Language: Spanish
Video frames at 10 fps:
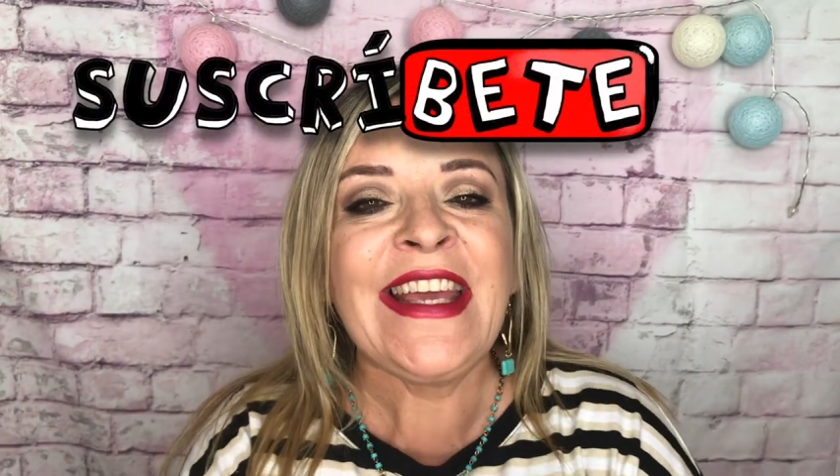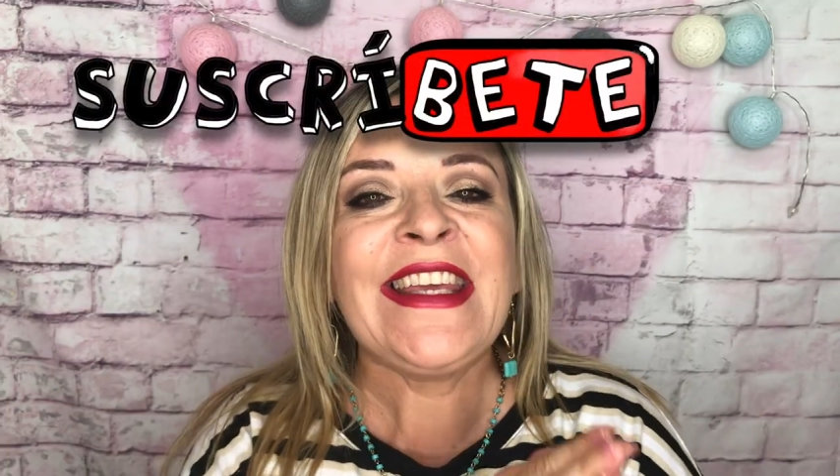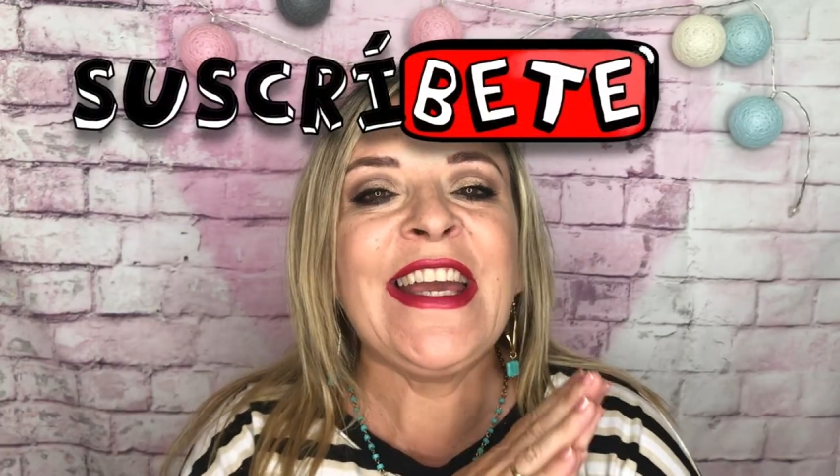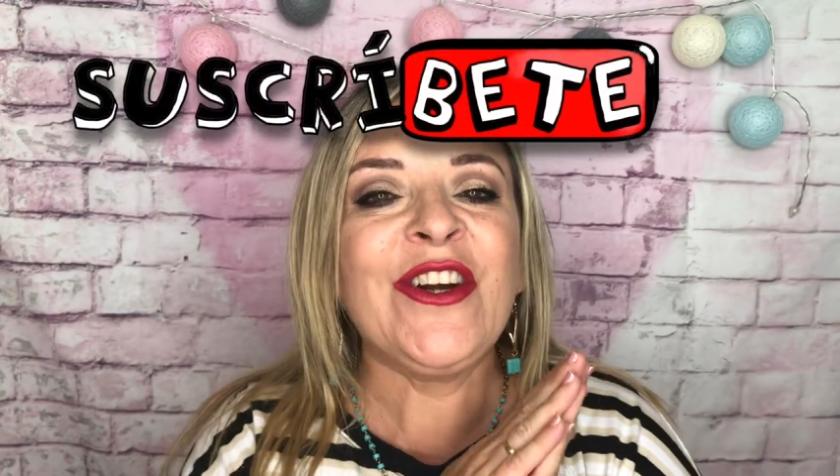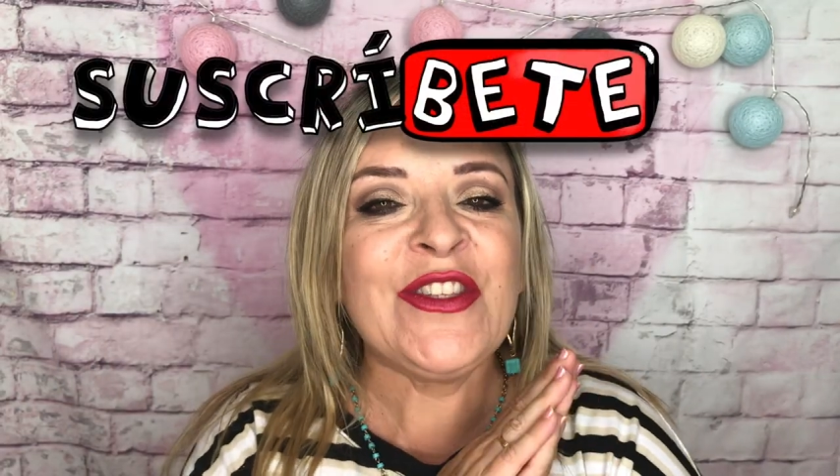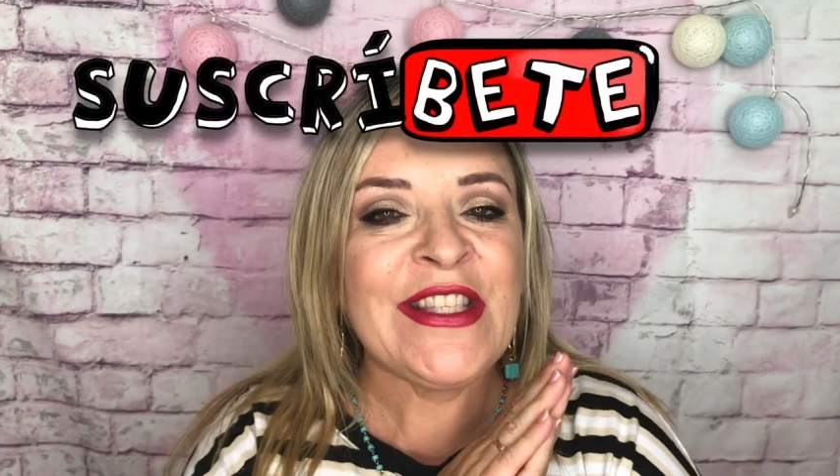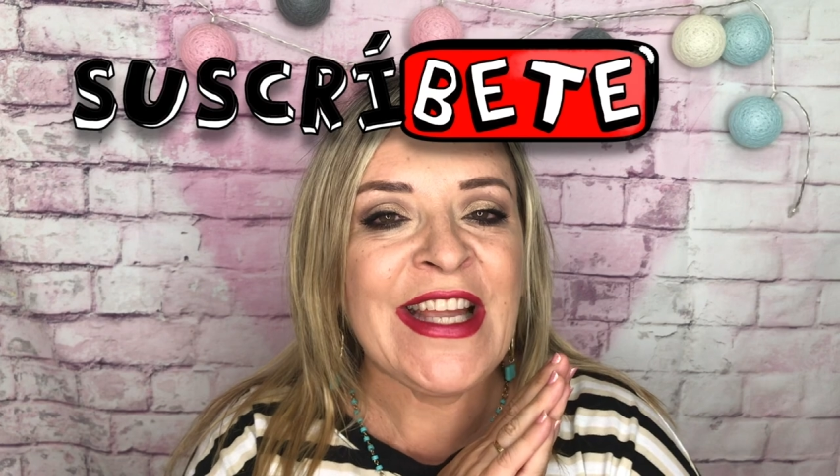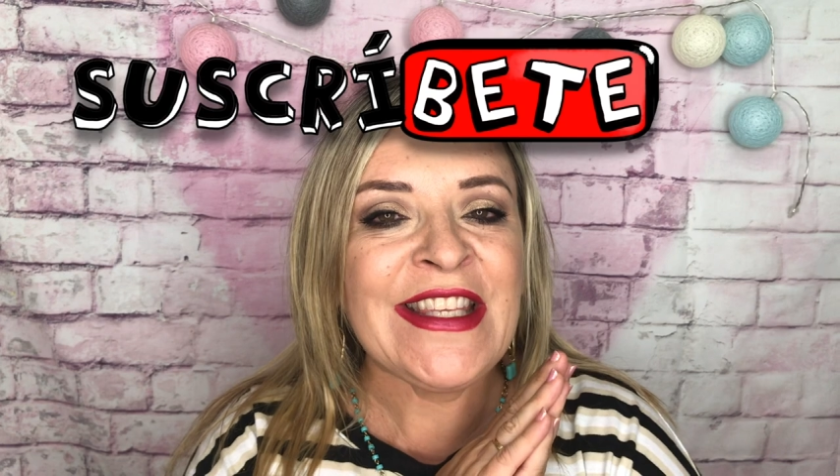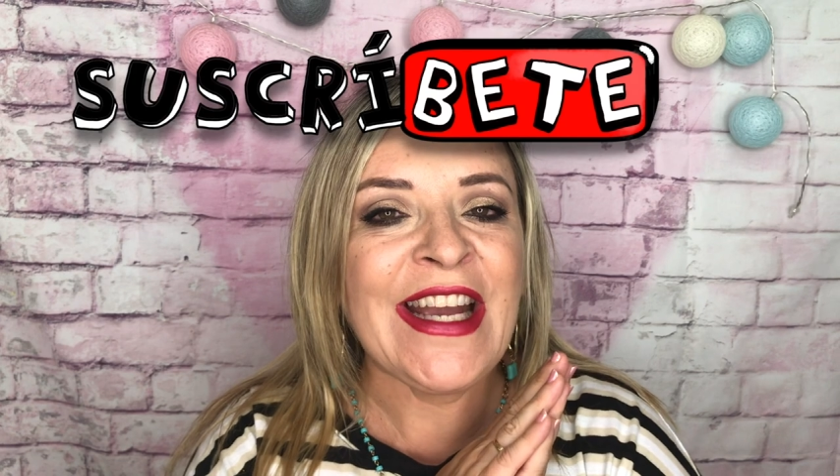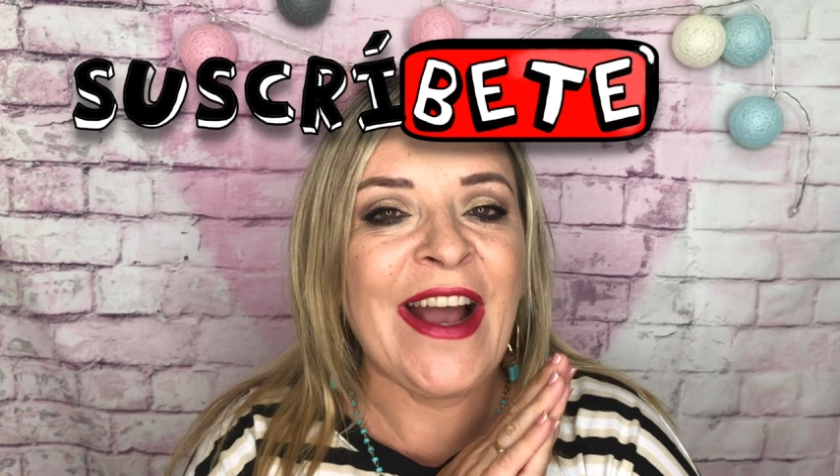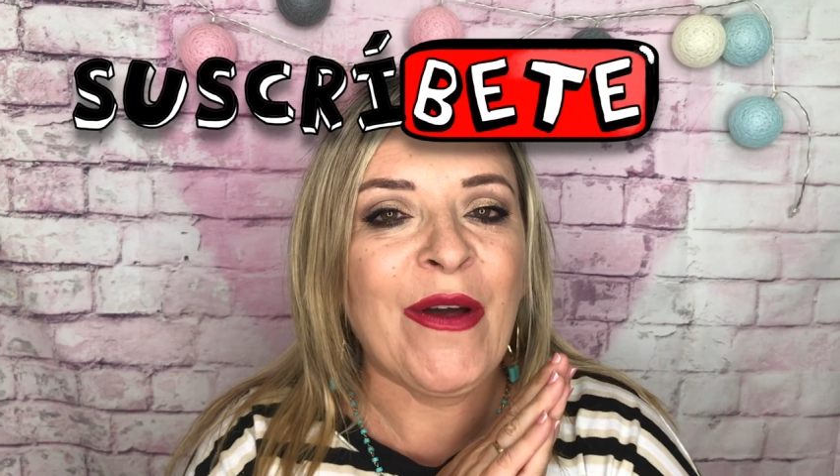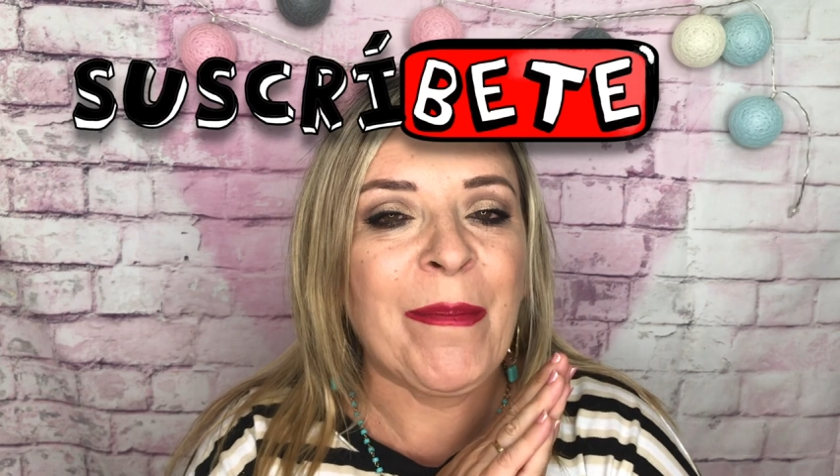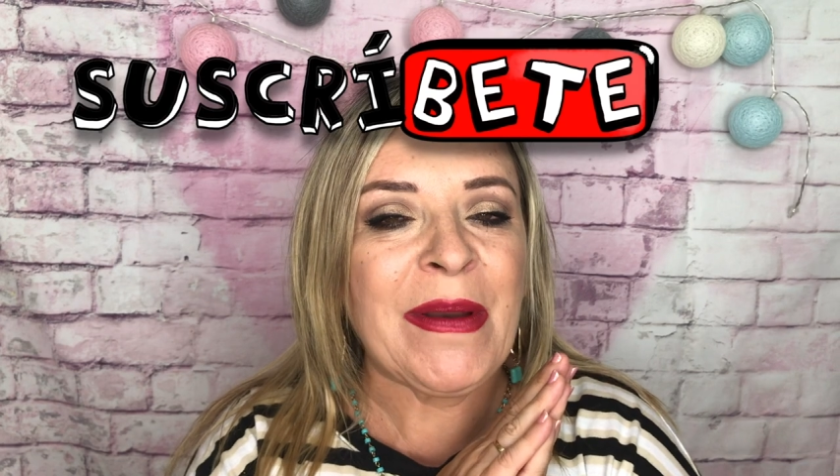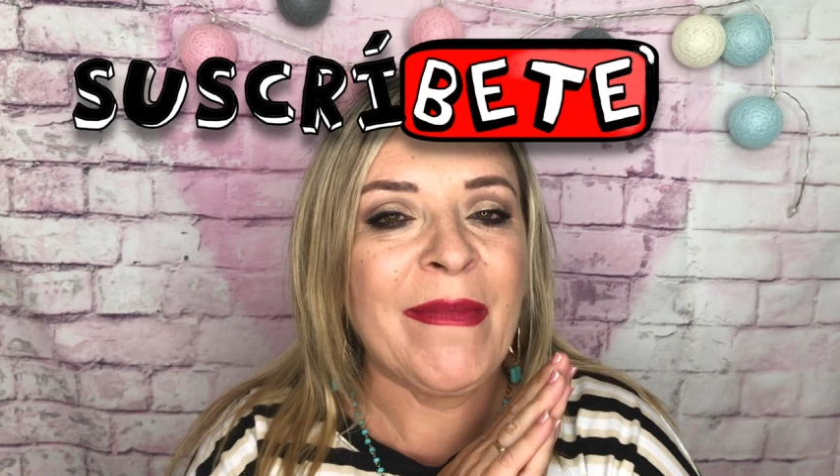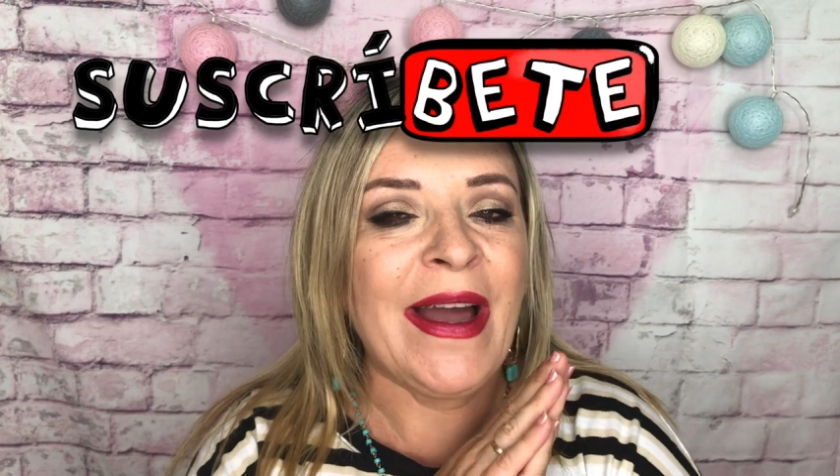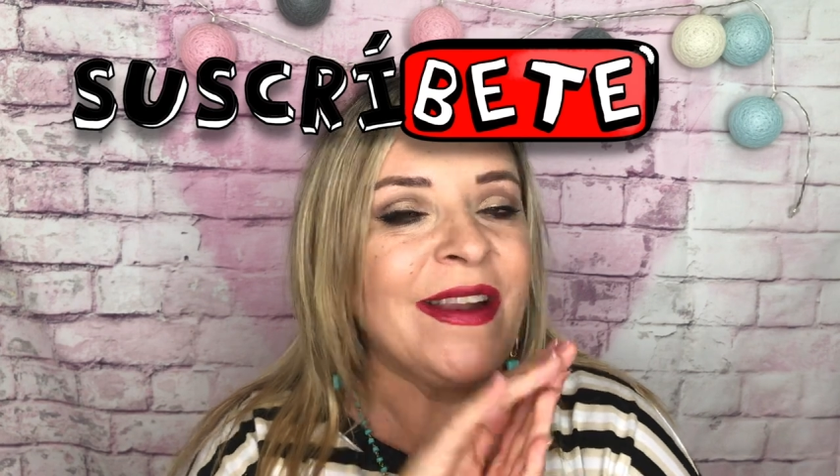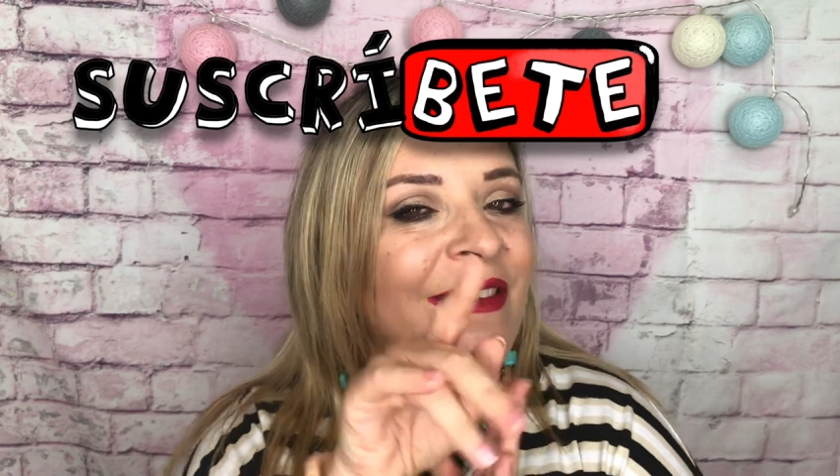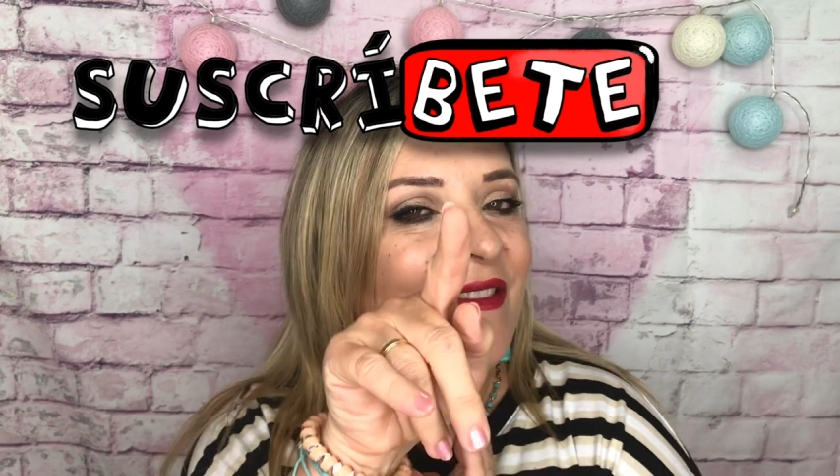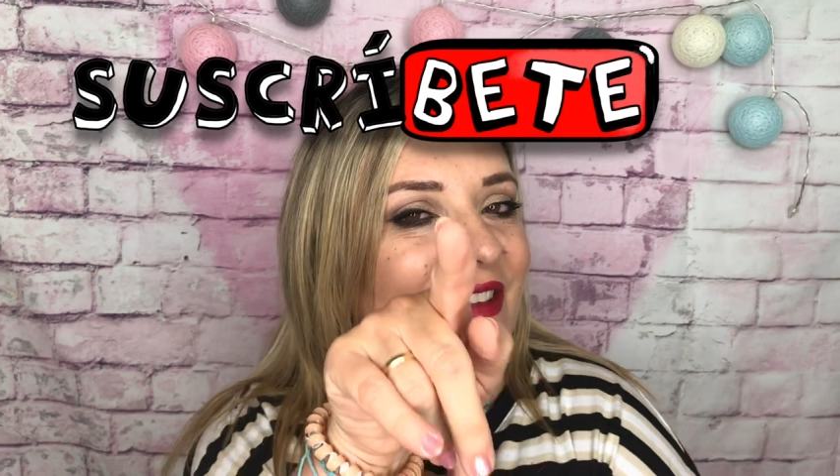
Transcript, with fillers: qué cositas han llegado a Primar,